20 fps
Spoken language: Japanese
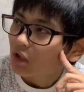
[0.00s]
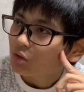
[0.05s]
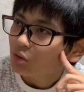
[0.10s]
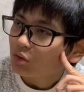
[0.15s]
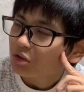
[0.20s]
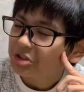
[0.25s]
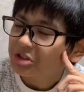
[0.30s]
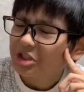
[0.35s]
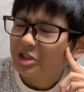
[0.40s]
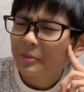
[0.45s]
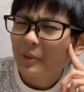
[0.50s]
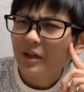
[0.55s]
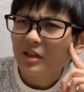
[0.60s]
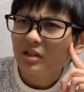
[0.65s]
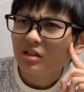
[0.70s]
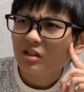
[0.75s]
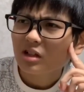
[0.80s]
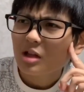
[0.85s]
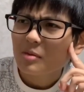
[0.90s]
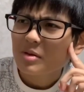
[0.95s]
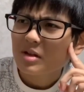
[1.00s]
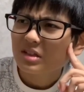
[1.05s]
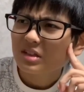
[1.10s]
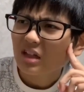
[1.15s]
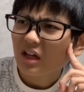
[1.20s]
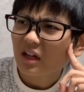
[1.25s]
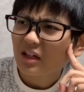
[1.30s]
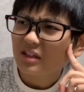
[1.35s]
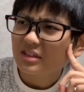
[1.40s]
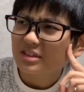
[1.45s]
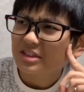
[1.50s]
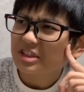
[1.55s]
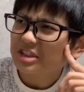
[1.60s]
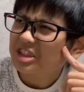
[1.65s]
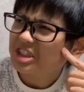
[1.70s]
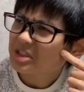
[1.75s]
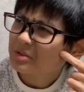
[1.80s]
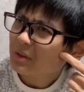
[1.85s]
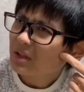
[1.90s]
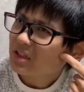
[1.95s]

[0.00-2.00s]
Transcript: の、一番レベル高いやつ、1万通